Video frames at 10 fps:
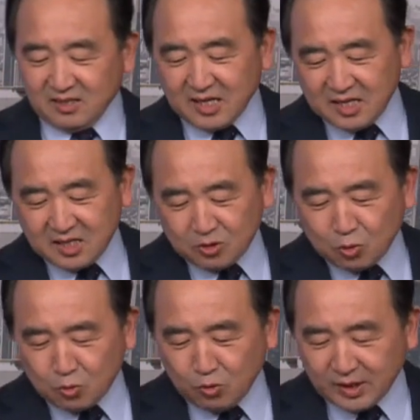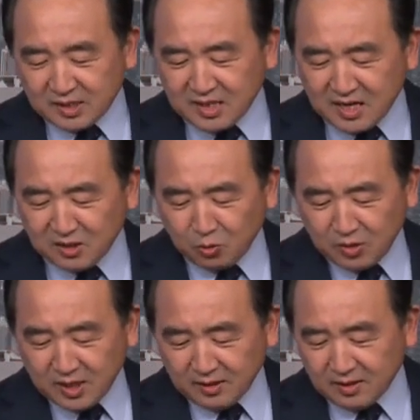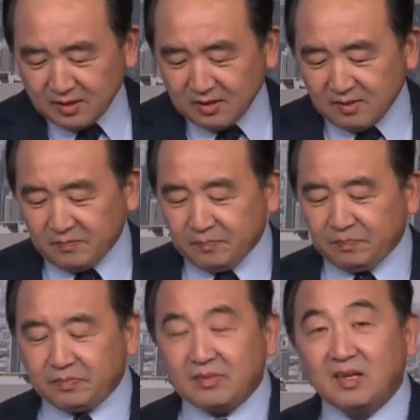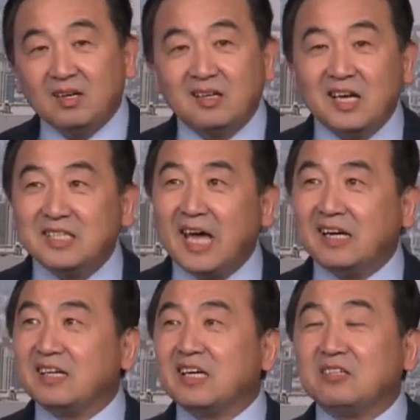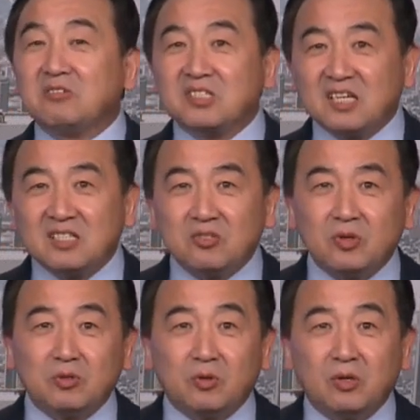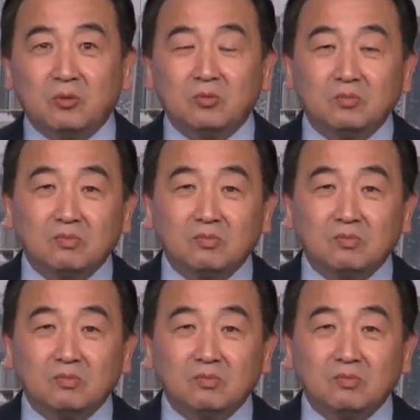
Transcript: 这是中国的三个女人，她年龄也就三十岁左右。